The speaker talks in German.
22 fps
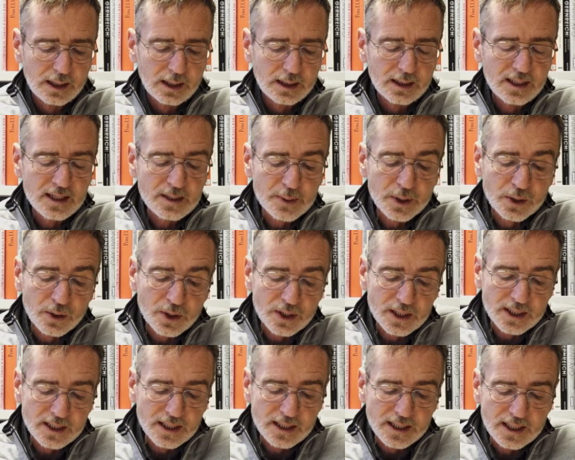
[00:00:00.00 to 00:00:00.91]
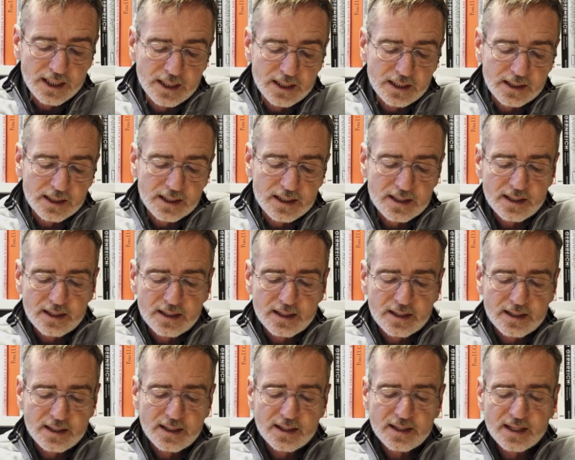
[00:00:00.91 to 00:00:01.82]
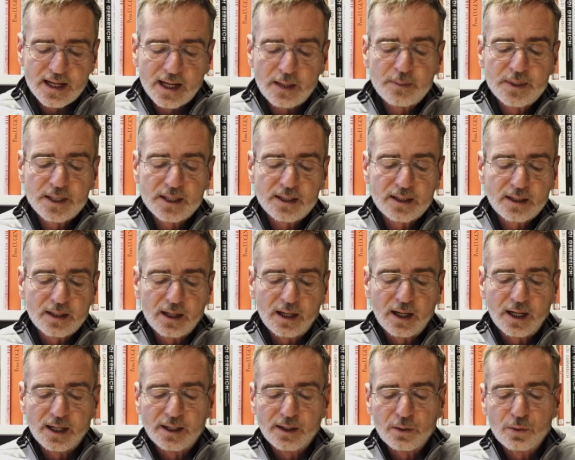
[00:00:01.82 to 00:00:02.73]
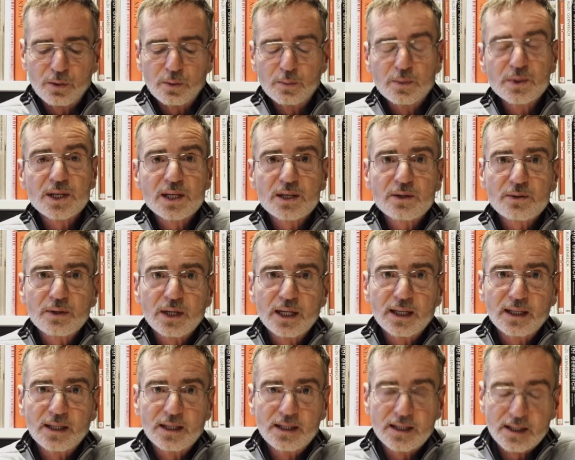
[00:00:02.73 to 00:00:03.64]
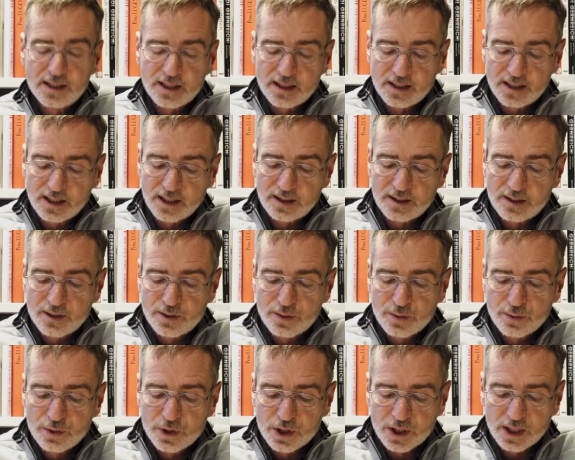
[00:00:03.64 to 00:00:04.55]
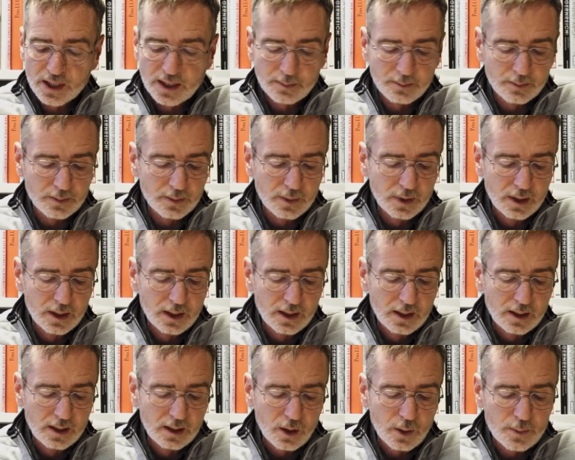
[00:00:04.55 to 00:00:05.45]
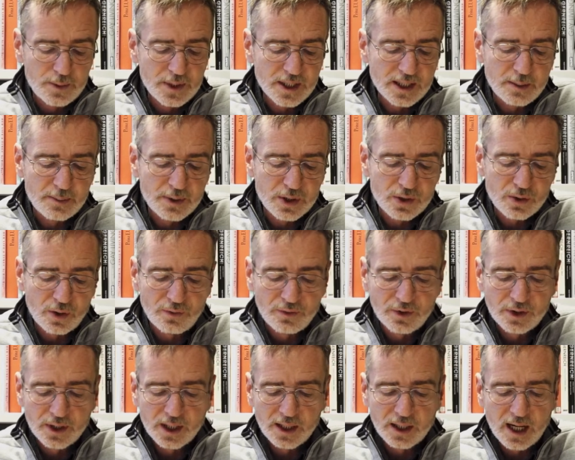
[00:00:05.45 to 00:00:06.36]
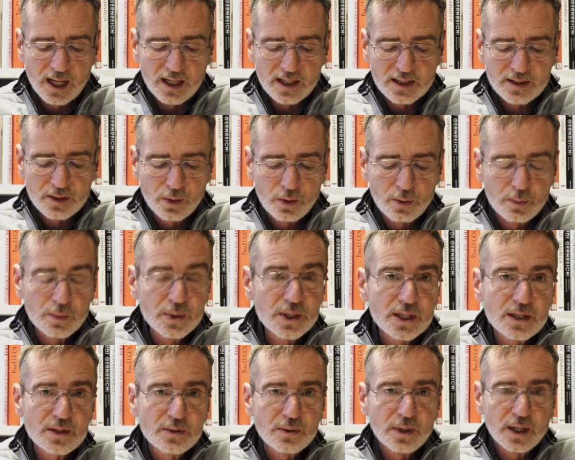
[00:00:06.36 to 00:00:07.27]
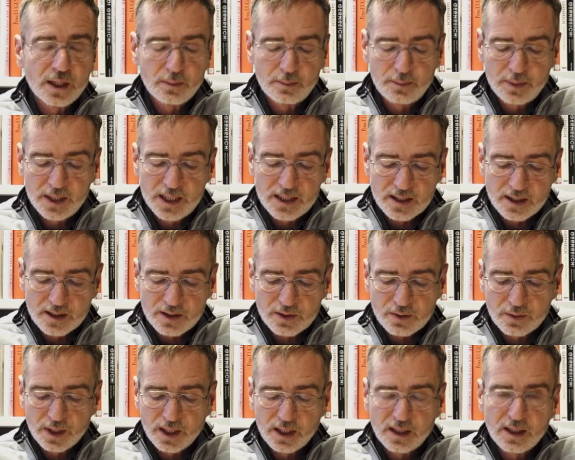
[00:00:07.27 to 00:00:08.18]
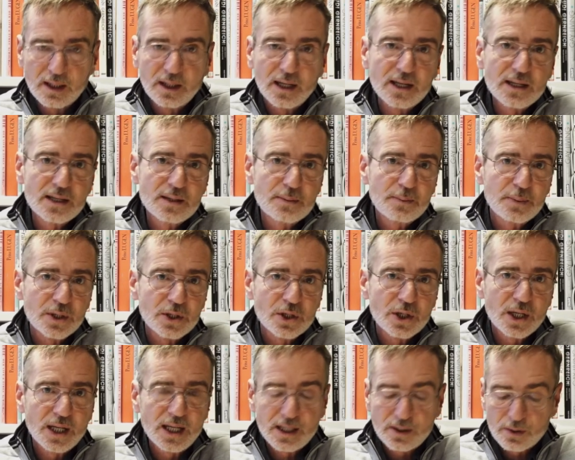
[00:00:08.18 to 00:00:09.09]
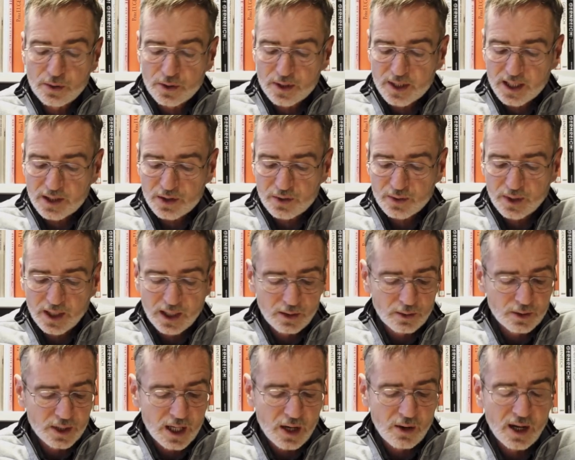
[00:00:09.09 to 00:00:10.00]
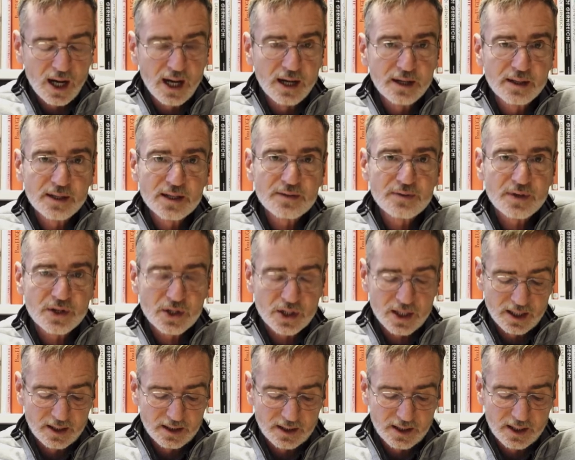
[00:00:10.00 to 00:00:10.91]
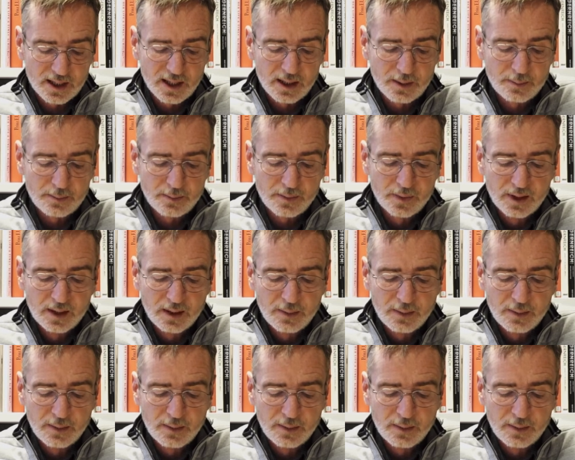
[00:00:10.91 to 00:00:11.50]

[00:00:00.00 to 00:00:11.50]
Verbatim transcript: Dies bedeutete nicht, dass diese sich selbst eine homosexuelle Identität zuschrieben. Ob sich die Betroffenen als homosexuell, bisexuell, lesbisch, heterosexuell oder auch anders verstanden haben,